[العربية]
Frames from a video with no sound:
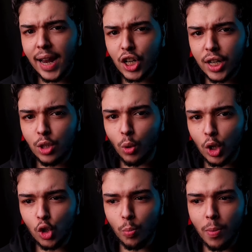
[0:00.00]
علشان
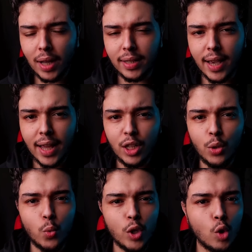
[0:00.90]
يتونسوا ببعض يعني
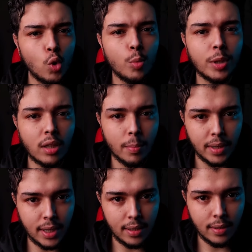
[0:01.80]
ويكونوا
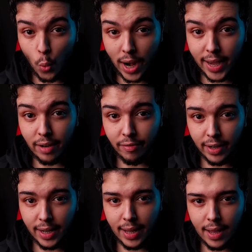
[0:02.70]
مطمنين ولكن
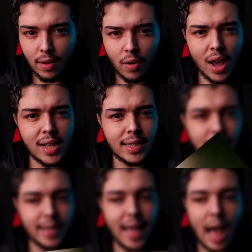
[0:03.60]
في ليله راحت
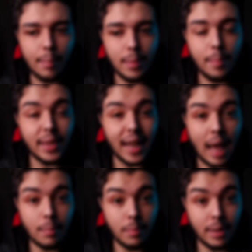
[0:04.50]
سيده حمام من
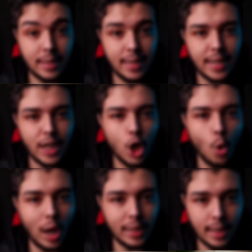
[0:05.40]
الحمامات دي
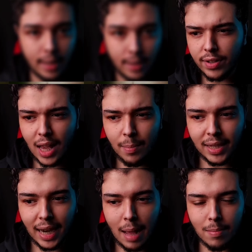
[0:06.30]
لوحدها فصاحبه
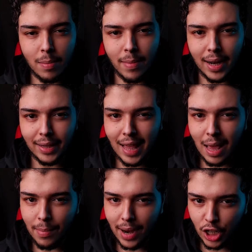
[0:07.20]
الحمام قالت
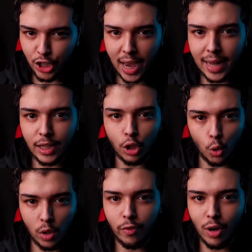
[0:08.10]
لها بلاش يعني
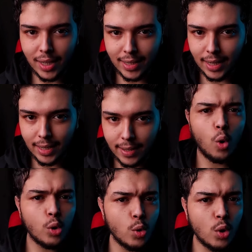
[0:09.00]
تدخلي في وقت زي ده
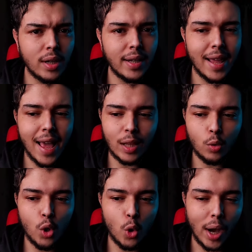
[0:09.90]
خصوصا انها
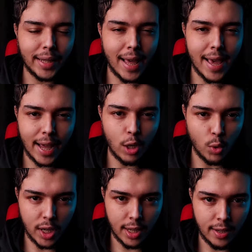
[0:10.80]
هتكون لوحدها يعني
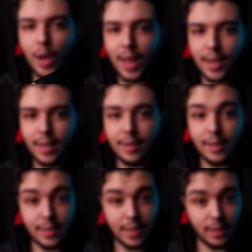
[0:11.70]
وكده ولكن
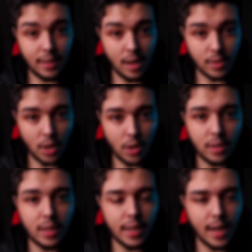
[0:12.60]
الست دي
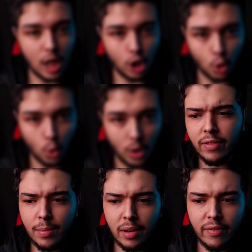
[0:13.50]
اصرت انها تدخل
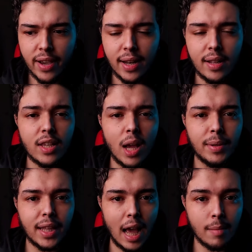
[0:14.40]
فبالفعل
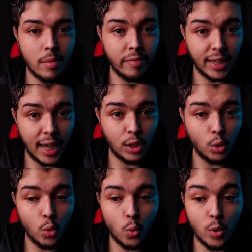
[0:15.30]
صاحبه الحمام
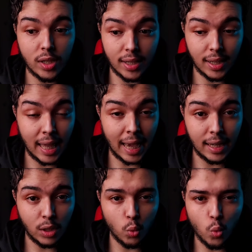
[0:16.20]
فتحته والست
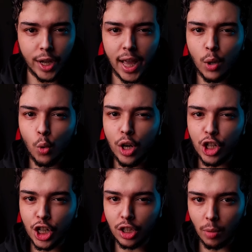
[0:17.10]
دخلت وكان كل
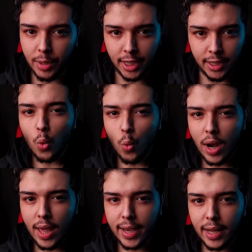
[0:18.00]
شيء طبيعي
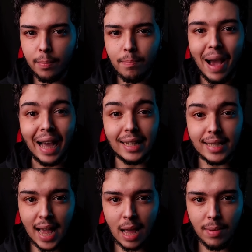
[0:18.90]
ولكن بعد
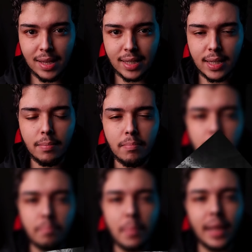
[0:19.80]
ساعه بس
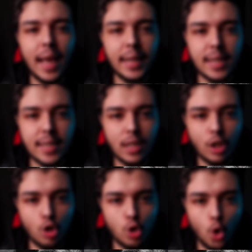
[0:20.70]
بدأت الست
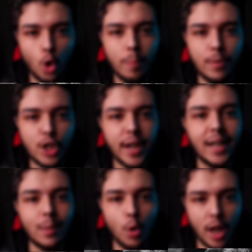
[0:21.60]
تصرخ
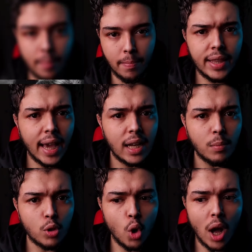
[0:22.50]
بشكل مرعب فدخلت
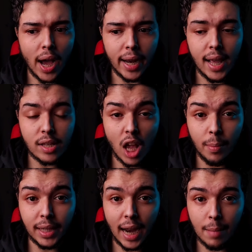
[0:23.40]
بسرعة عليها
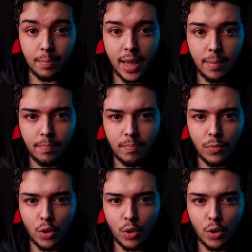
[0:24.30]
صاحبة الحمام